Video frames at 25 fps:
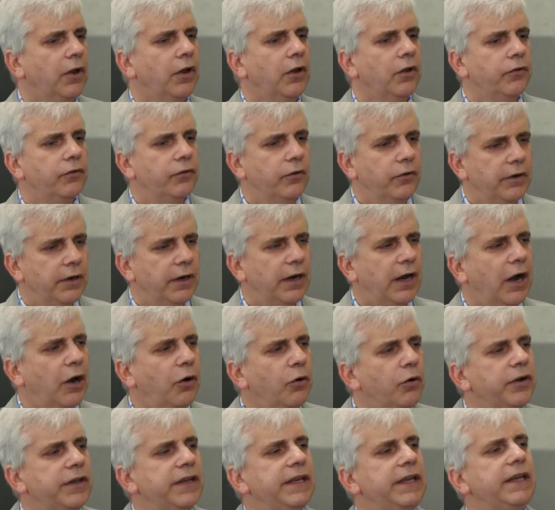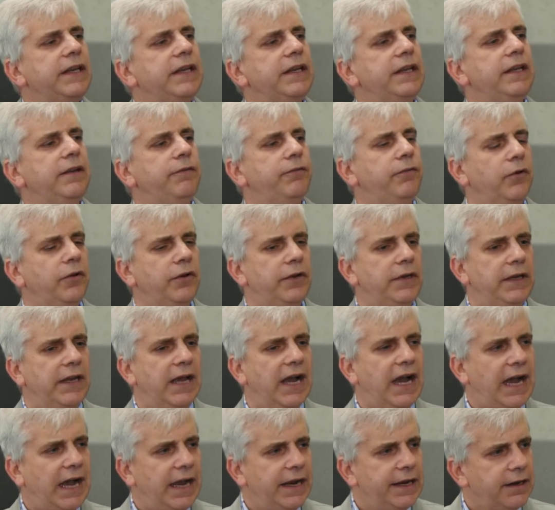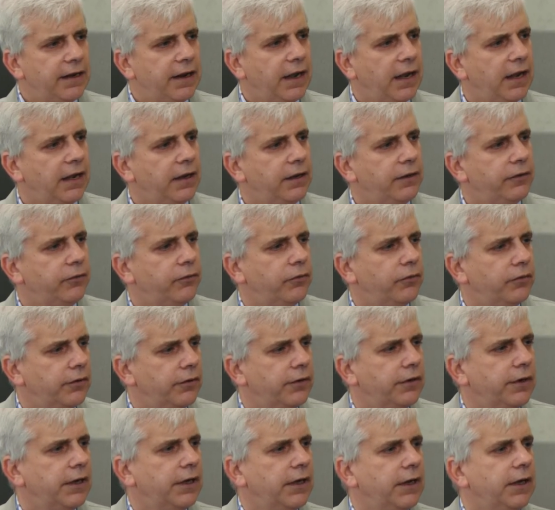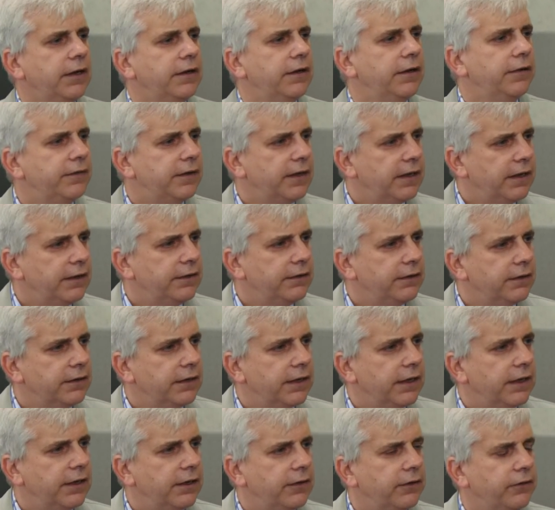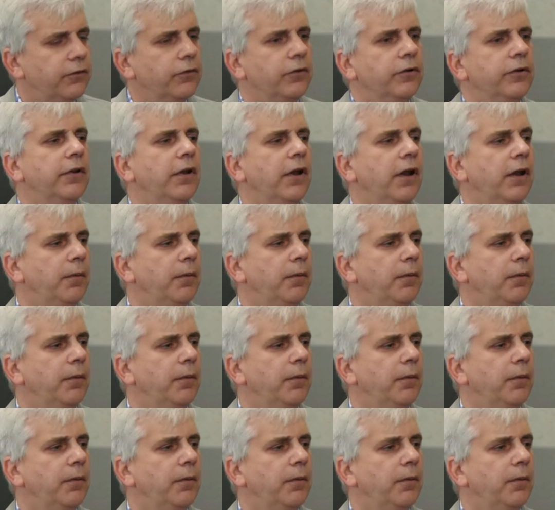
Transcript: sondern auch die, die für die Einhaltung des geltenden Rechts oder